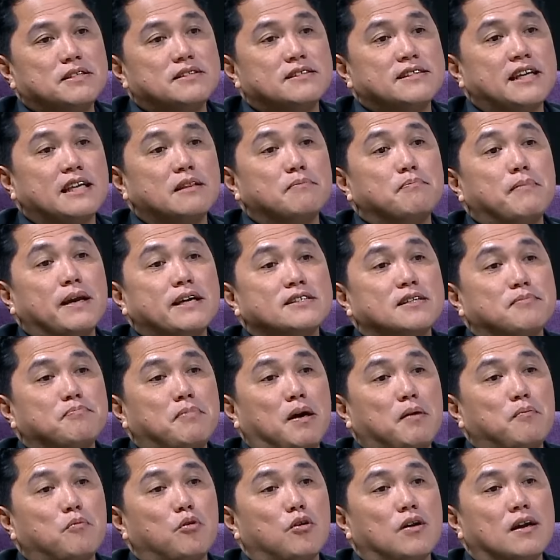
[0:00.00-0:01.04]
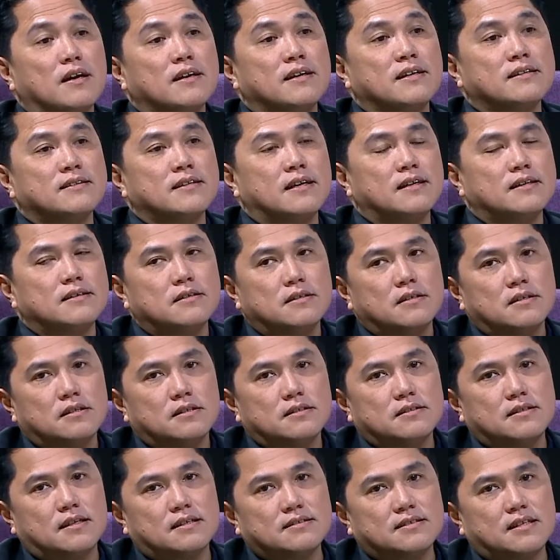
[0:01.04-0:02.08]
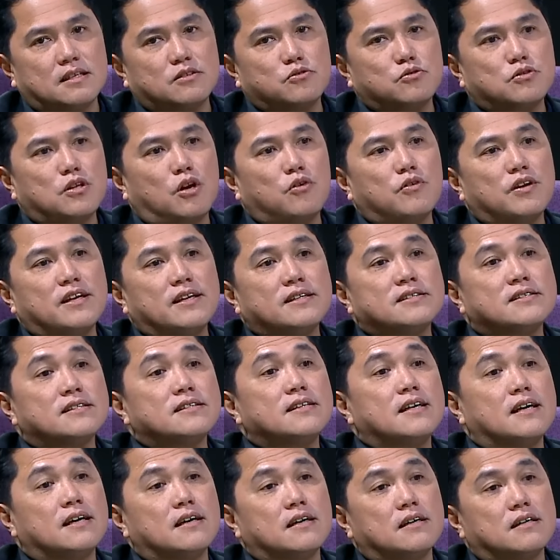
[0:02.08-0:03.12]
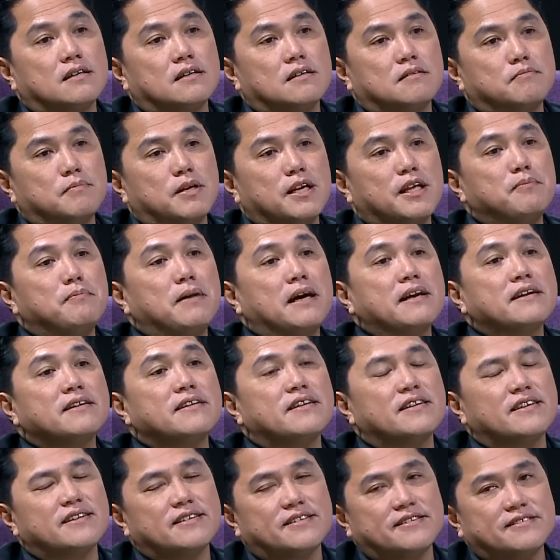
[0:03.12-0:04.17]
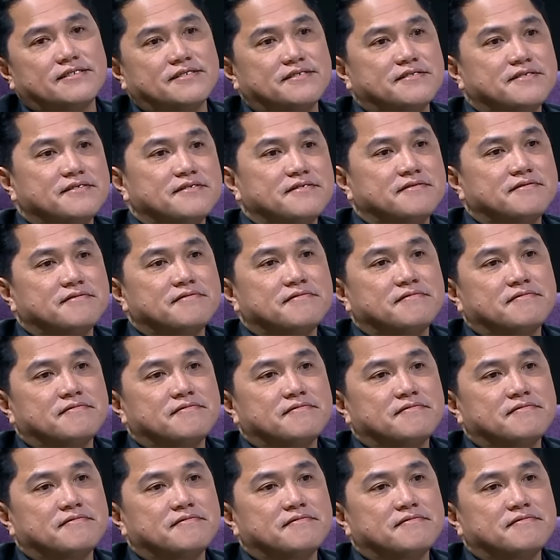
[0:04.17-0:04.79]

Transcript: men-setback sepak bola kita yang satu tahun ini sedang berkibarnya gitu. Hmm.